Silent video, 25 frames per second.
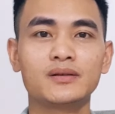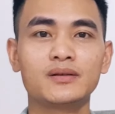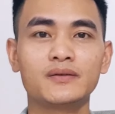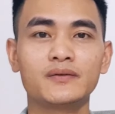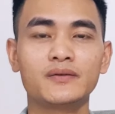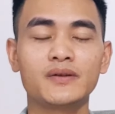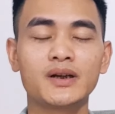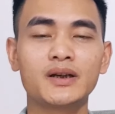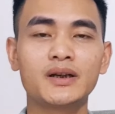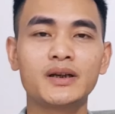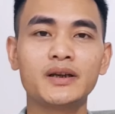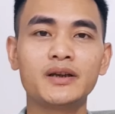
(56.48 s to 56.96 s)

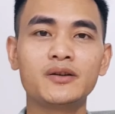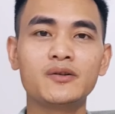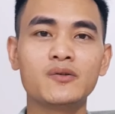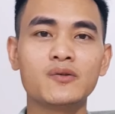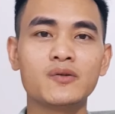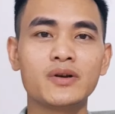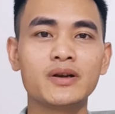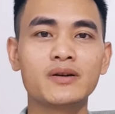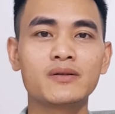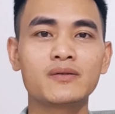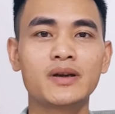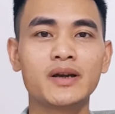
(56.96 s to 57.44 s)
và khi
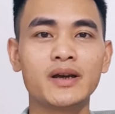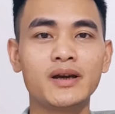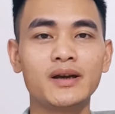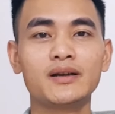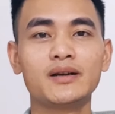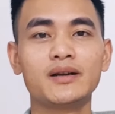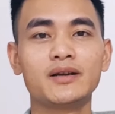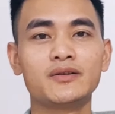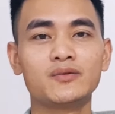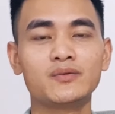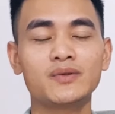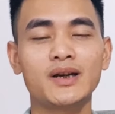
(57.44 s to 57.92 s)
đủ điều kiện
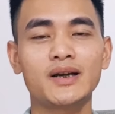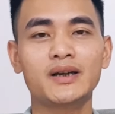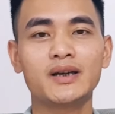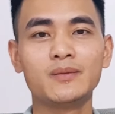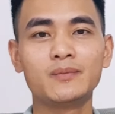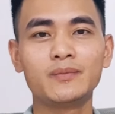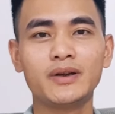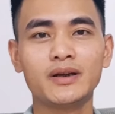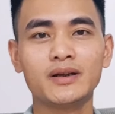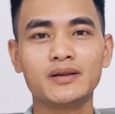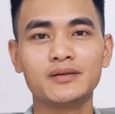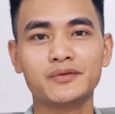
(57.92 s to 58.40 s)
để chúng ta
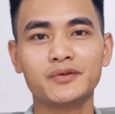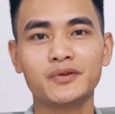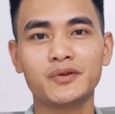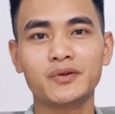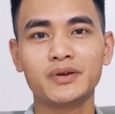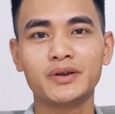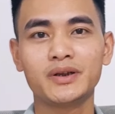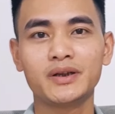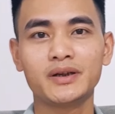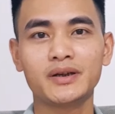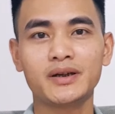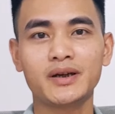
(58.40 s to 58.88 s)
kiếm tiền
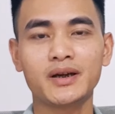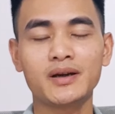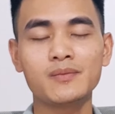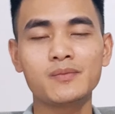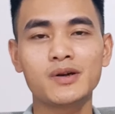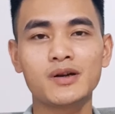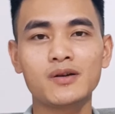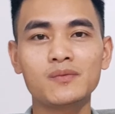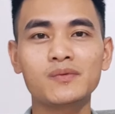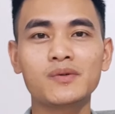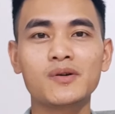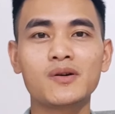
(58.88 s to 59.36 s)
rồi thì cái
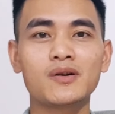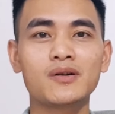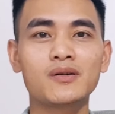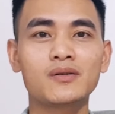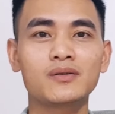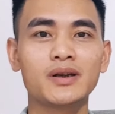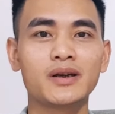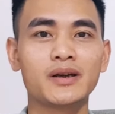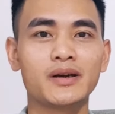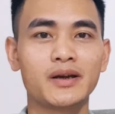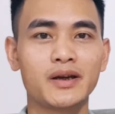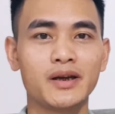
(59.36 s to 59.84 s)
blog đó
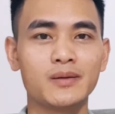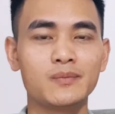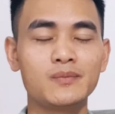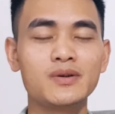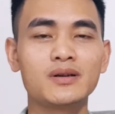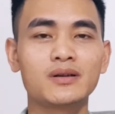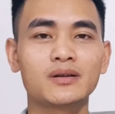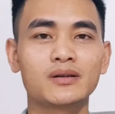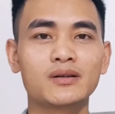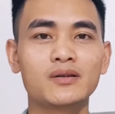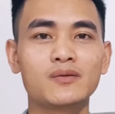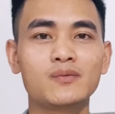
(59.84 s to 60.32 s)
có thể kiếm
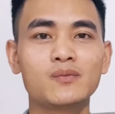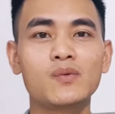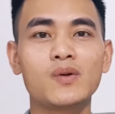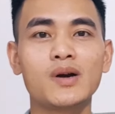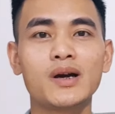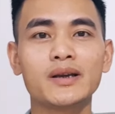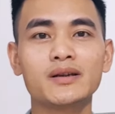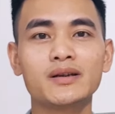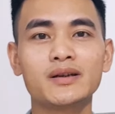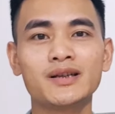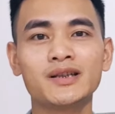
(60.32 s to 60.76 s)
được thông qua những